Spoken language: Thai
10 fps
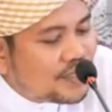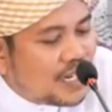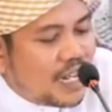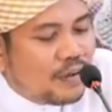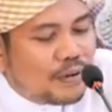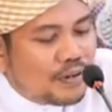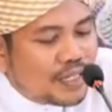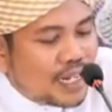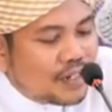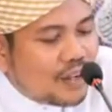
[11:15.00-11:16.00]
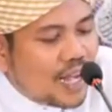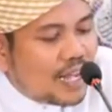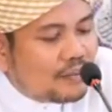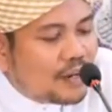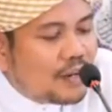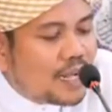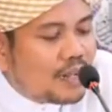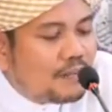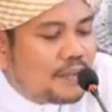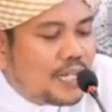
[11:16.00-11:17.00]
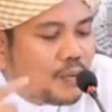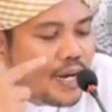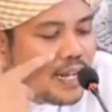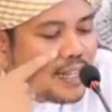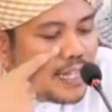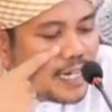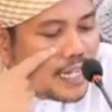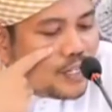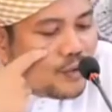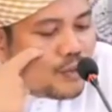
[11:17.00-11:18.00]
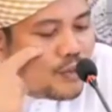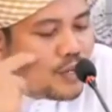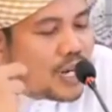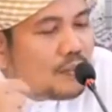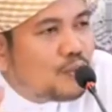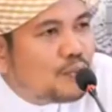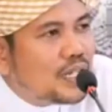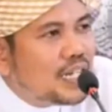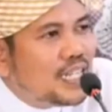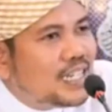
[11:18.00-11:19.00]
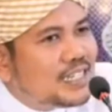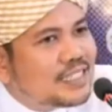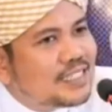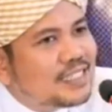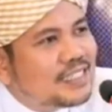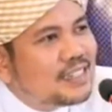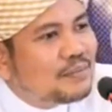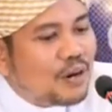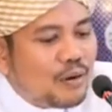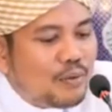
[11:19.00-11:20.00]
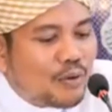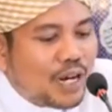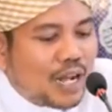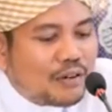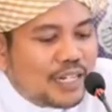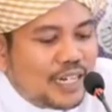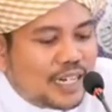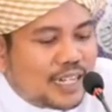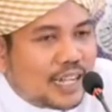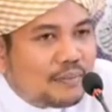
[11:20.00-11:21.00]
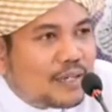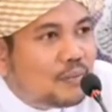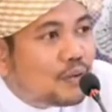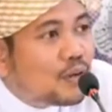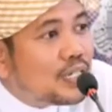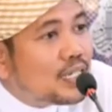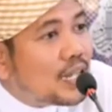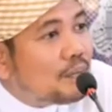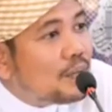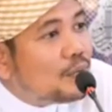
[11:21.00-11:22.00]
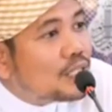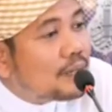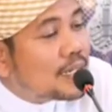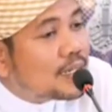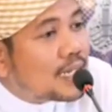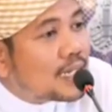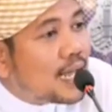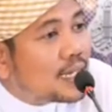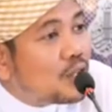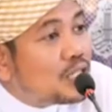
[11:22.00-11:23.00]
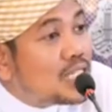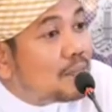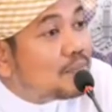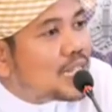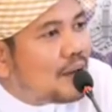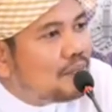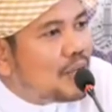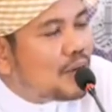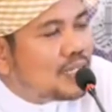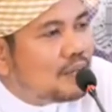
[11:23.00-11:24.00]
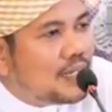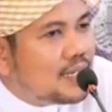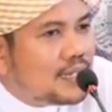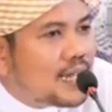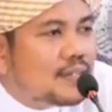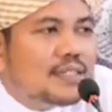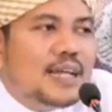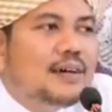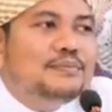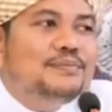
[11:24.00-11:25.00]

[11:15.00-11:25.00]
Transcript: แล้วพระองค์ท่านก็อ่านพระมหาคัมภีร์วัลลดีนะยุซูนัลมุมินีนเพราะว่าบุคคลเหล่านี้เนี่ยนะครับคือบุคคลที่ทำให้ผู้ศรัทธาต้องเจ็บช้ำไม่ว่าจะมิติใดก็ตาม